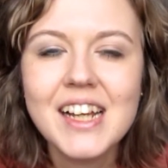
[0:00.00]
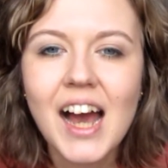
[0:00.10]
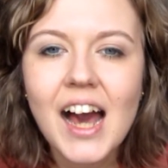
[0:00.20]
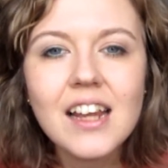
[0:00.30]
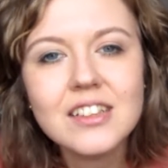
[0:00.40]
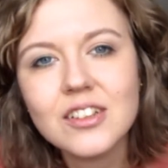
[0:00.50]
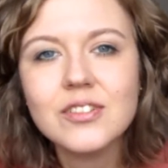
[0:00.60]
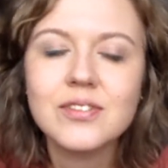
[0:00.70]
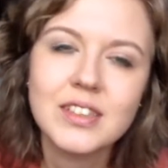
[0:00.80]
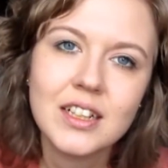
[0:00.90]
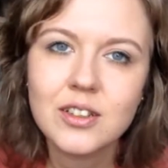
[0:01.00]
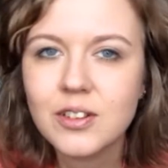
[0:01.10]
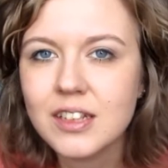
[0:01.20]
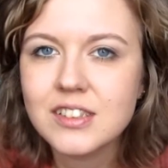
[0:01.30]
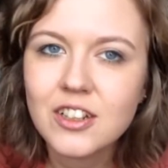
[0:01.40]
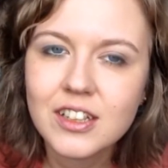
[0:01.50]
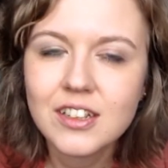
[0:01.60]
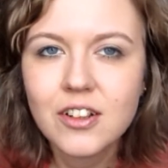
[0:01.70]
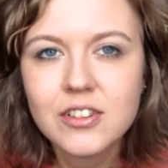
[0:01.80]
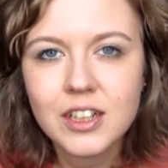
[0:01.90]
ale są niektóre stroje
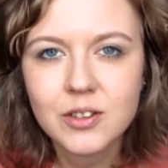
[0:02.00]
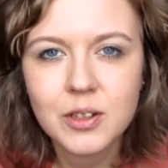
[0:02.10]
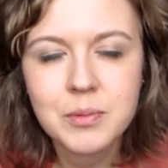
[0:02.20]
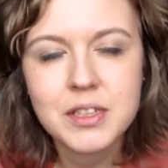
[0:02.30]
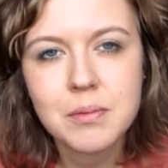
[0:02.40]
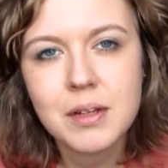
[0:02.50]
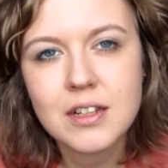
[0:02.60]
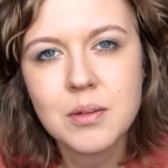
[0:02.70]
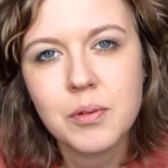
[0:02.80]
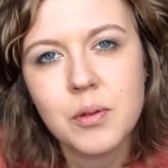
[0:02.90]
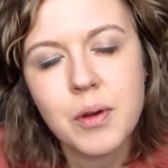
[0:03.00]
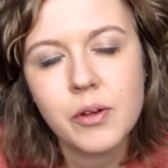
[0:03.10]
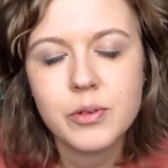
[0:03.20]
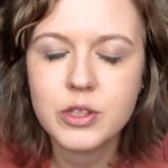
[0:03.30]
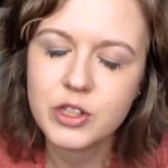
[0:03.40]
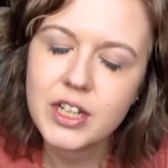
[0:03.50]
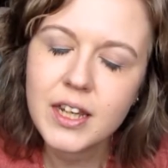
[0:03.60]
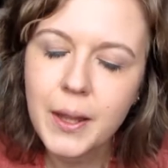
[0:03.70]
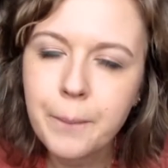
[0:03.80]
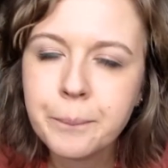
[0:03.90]
tygodnia, które mi się bardziej podobają niż
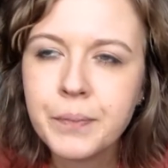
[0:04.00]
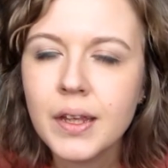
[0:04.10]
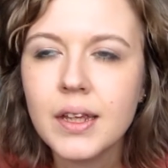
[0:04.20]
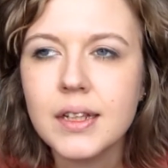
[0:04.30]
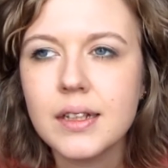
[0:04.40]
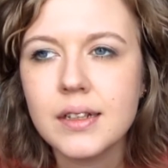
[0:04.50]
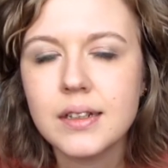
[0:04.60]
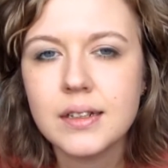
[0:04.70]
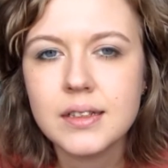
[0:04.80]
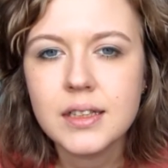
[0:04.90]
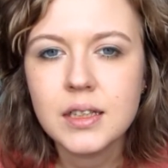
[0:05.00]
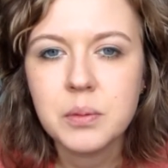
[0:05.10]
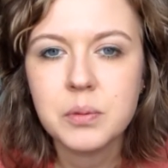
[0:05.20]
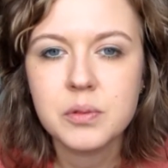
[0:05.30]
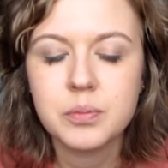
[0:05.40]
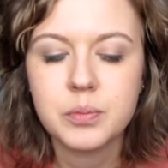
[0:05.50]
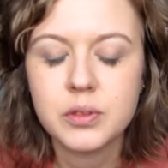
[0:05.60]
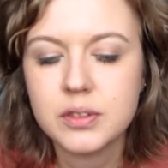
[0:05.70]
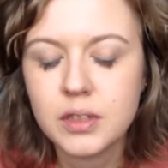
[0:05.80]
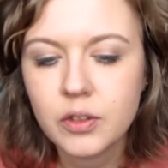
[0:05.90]
inne e, i
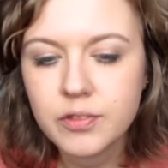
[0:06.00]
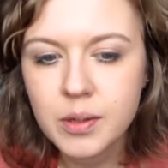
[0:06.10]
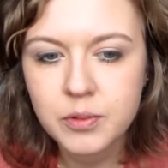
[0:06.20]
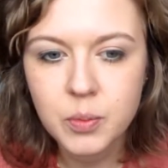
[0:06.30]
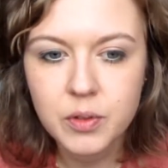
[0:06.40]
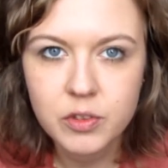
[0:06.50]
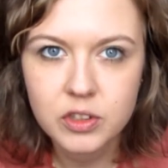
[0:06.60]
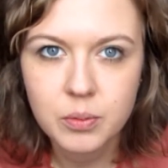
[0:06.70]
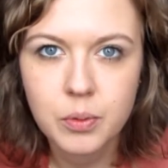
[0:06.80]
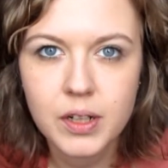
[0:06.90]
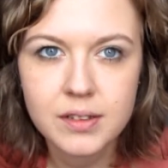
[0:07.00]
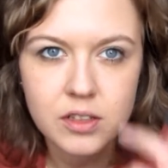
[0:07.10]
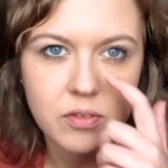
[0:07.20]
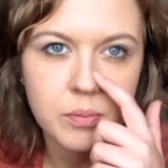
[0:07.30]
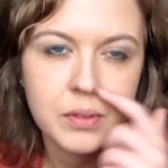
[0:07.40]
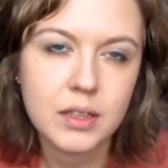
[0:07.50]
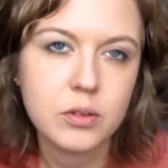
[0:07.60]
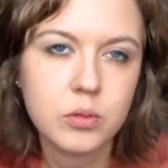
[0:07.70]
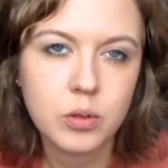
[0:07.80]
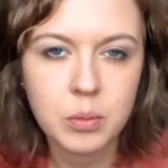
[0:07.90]
postanowiłam sobie właśnie pokazać Wam te,
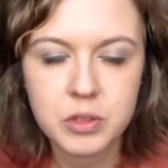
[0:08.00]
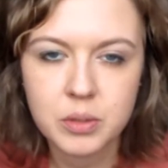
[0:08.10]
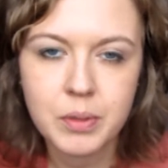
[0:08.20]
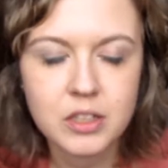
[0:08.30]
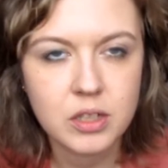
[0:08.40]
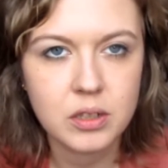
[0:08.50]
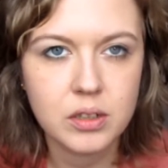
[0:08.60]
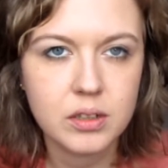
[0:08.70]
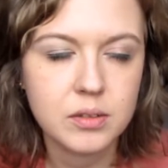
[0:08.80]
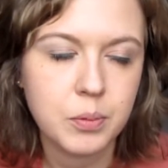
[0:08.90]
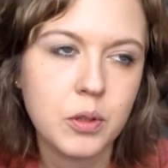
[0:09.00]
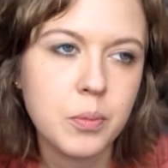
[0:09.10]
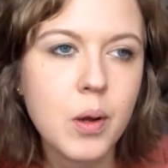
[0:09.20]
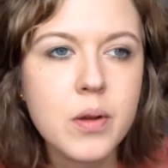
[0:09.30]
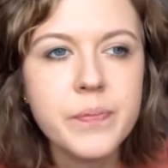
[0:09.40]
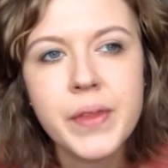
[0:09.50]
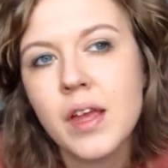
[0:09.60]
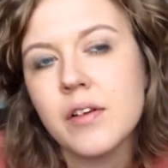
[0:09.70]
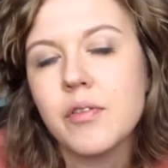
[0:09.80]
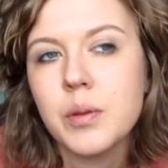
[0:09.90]
które mi się bardziej e, spodobały.
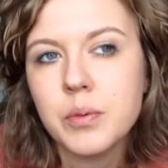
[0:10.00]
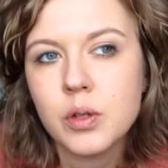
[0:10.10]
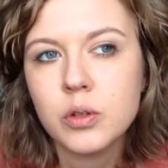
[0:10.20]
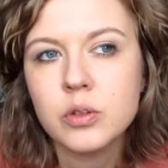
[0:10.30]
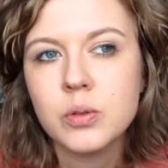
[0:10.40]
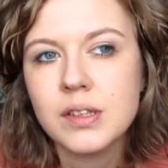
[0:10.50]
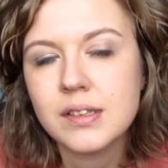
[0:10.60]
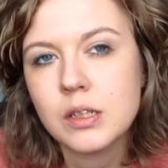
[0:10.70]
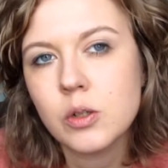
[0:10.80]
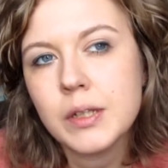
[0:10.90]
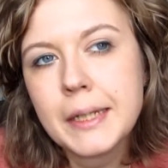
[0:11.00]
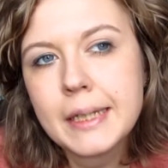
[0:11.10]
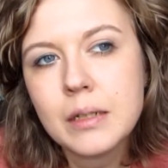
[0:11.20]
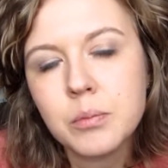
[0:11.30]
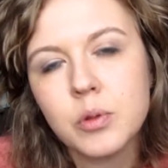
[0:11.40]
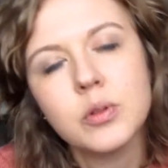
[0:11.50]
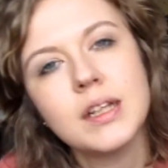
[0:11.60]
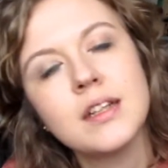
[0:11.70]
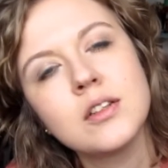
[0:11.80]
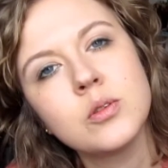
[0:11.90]
W tym tygodniu jest tylko jeden, bo
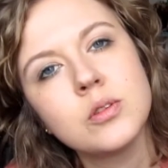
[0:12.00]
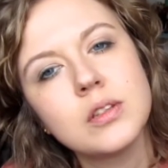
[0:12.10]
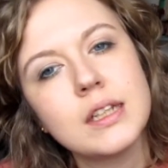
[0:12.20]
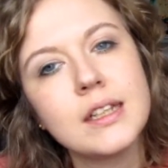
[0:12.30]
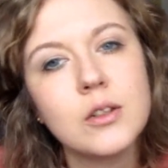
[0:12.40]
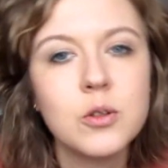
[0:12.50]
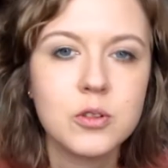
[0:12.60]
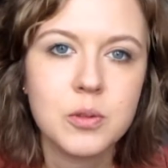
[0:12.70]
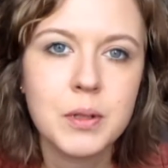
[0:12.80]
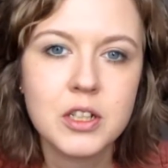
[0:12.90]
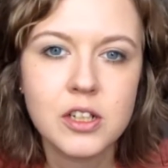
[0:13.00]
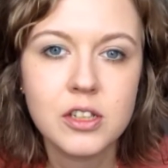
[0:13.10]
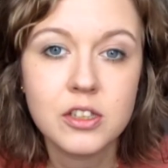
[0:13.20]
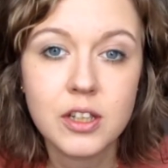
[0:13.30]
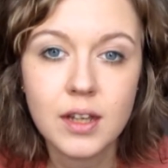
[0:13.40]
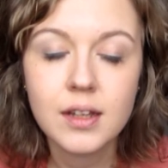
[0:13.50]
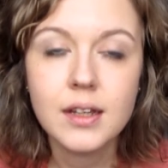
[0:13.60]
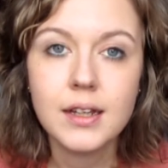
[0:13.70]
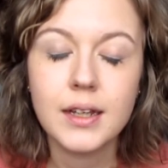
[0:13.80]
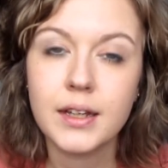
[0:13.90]
jeden, jednego już zobaczyliście
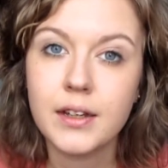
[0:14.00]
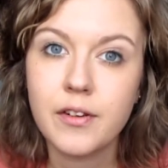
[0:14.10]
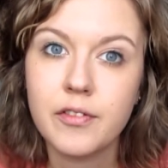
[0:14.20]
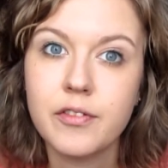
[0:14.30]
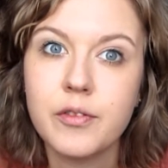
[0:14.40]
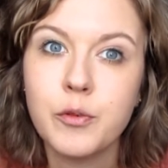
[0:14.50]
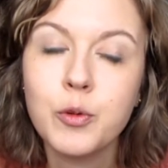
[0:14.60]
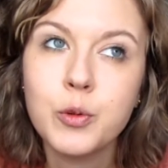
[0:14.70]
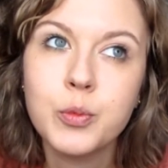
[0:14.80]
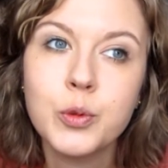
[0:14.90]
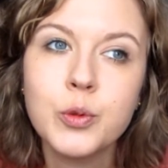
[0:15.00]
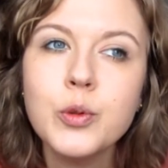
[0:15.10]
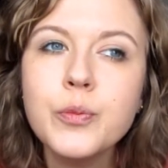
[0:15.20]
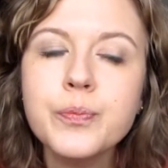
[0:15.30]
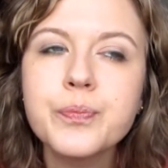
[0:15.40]
e, w lookbooku